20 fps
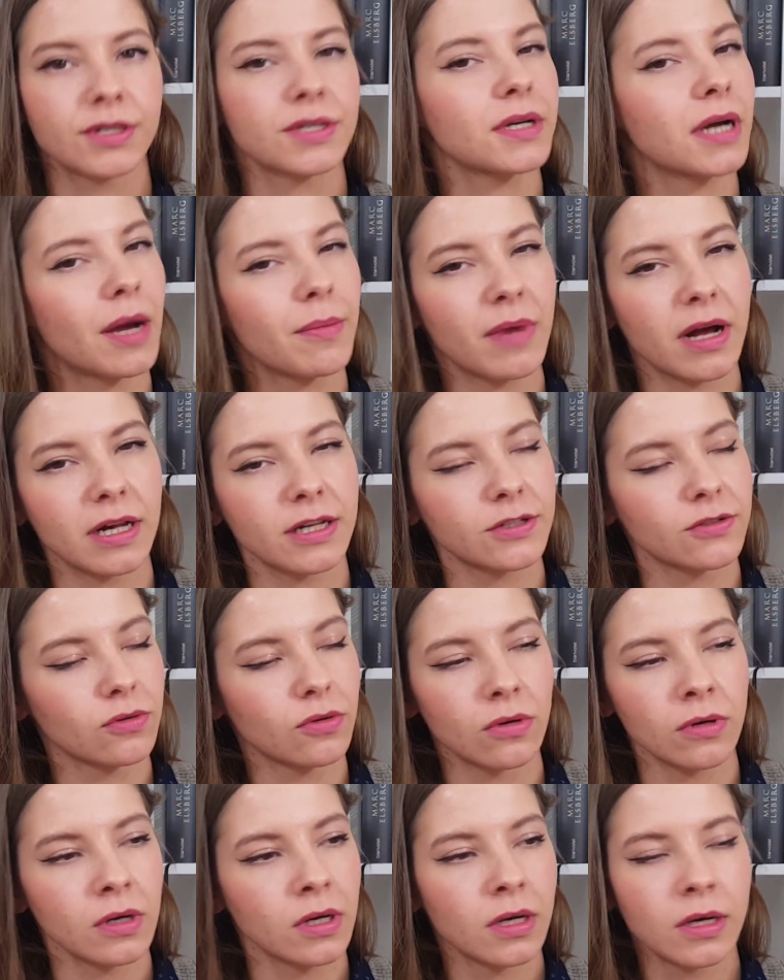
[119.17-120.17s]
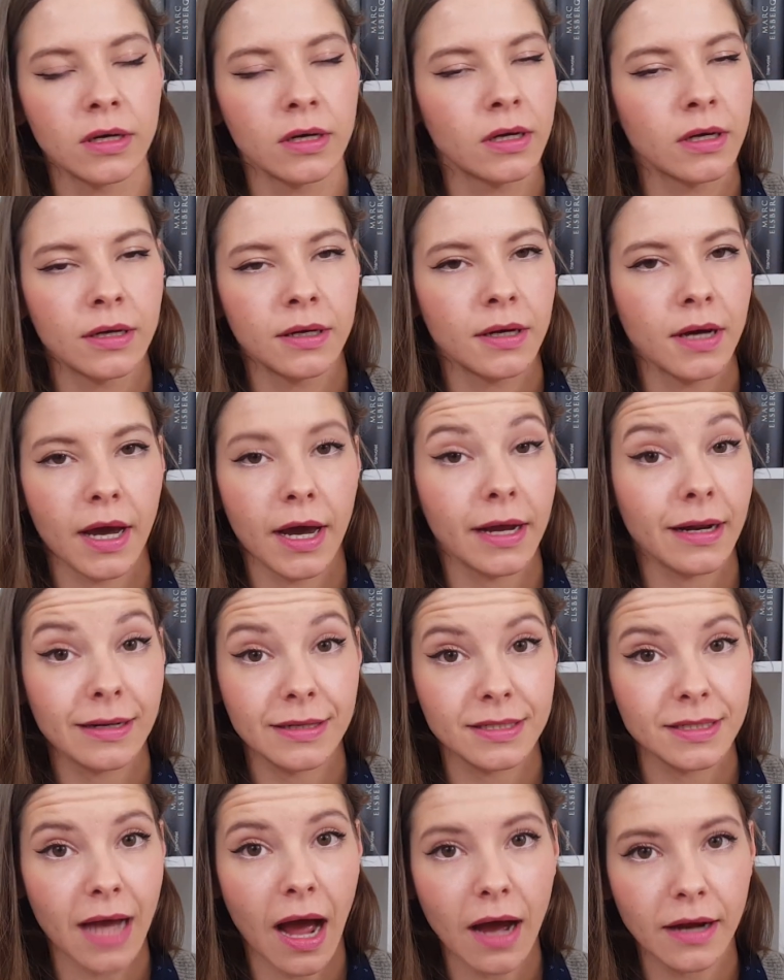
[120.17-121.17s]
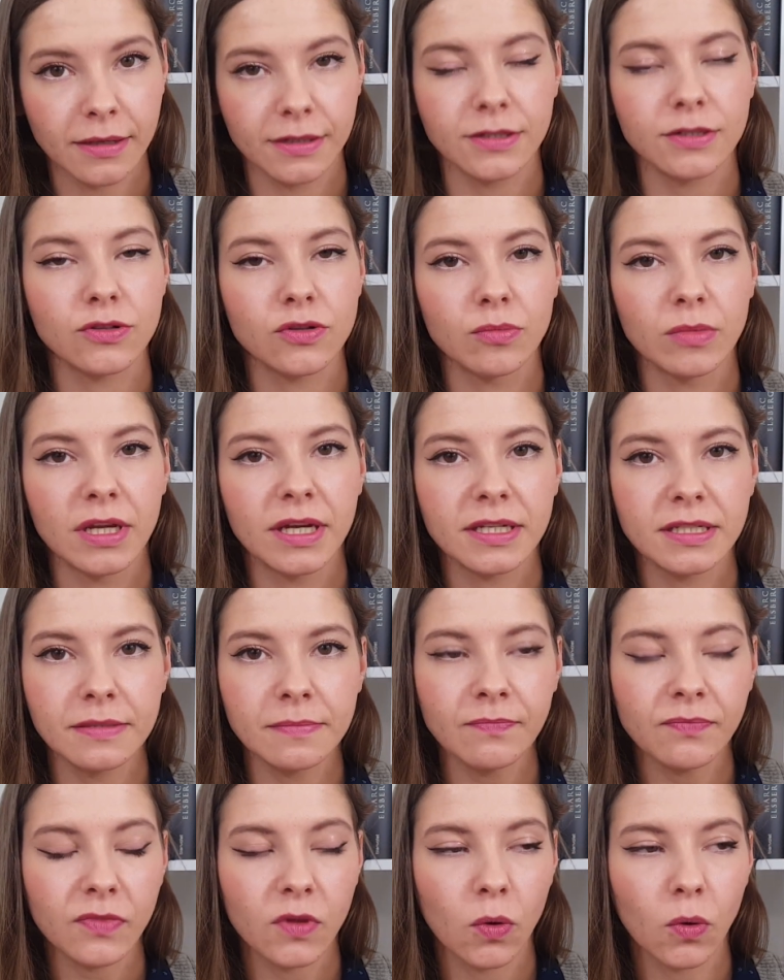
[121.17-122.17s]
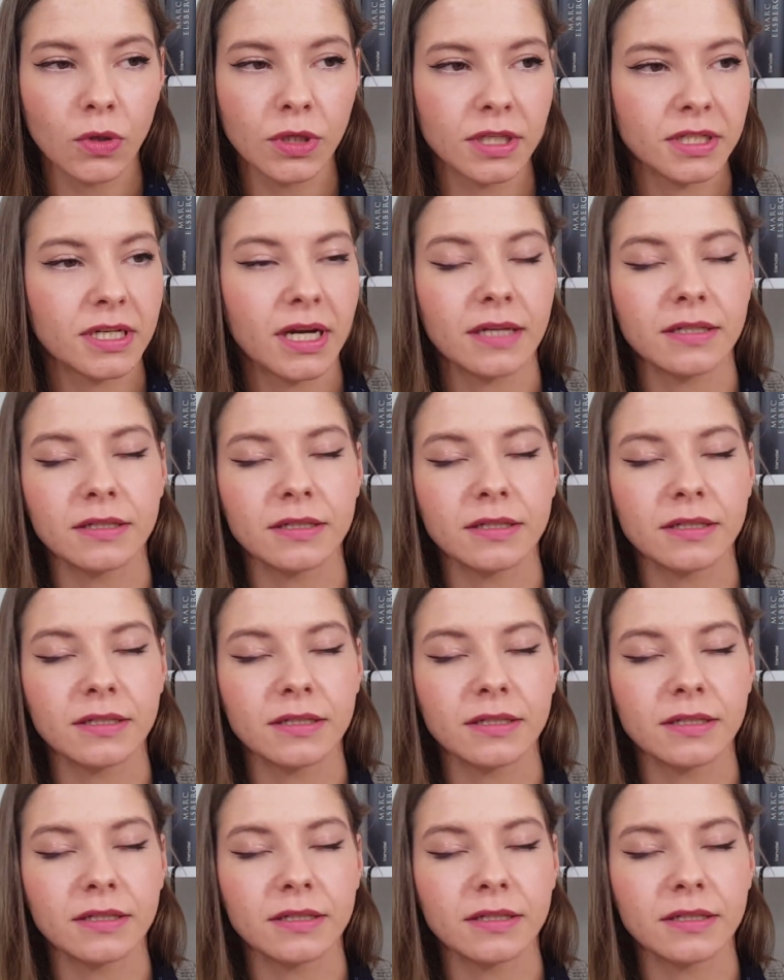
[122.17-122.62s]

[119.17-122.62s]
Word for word: Ich kam also eigentlich gar nicht zum Lesen und ich